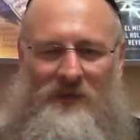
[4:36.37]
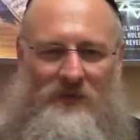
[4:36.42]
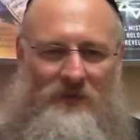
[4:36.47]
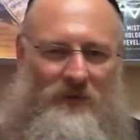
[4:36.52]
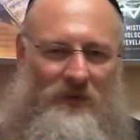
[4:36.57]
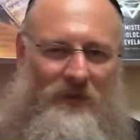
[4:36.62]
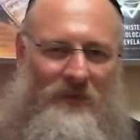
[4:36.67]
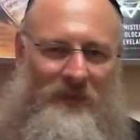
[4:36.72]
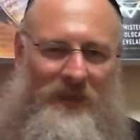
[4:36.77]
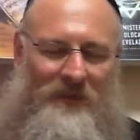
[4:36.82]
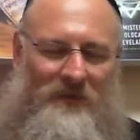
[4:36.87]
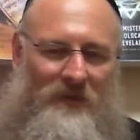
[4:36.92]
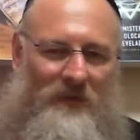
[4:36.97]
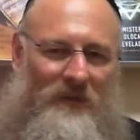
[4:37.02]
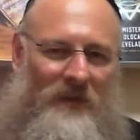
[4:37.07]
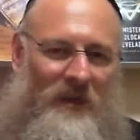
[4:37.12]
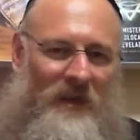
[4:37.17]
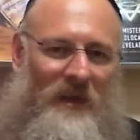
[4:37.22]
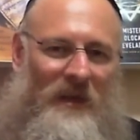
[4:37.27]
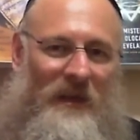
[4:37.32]
Y si uno lo
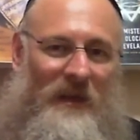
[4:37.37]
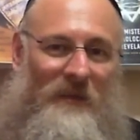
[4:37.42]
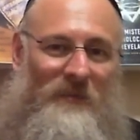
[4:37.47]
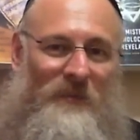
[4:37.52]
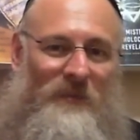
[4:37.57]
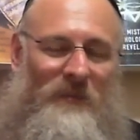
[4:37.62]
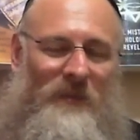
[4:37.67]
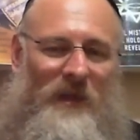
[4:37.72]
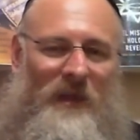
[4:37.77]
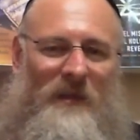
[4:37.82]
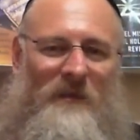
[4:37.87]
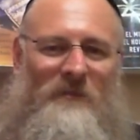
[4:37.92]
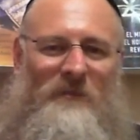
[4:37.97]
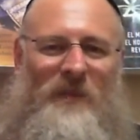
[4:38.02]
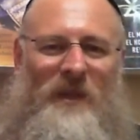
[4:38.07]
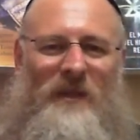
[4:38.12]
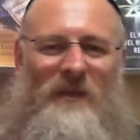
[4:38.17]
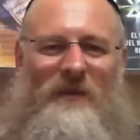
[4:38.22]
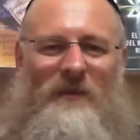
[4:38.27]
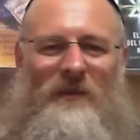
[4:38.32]
mató, le,
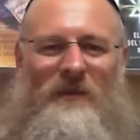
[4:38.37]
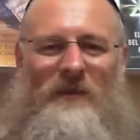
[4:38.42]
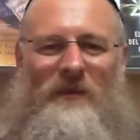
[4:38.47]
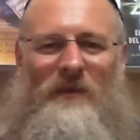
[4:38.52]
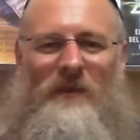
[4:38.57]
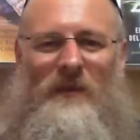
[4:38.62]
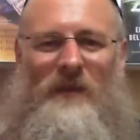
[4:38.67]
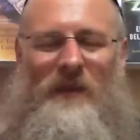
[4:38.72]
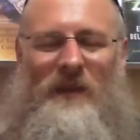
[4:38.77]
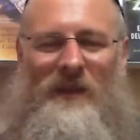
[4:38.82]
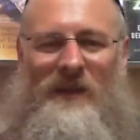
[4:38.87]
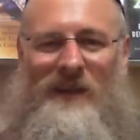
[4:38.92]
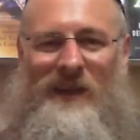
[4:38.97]
impidió eh,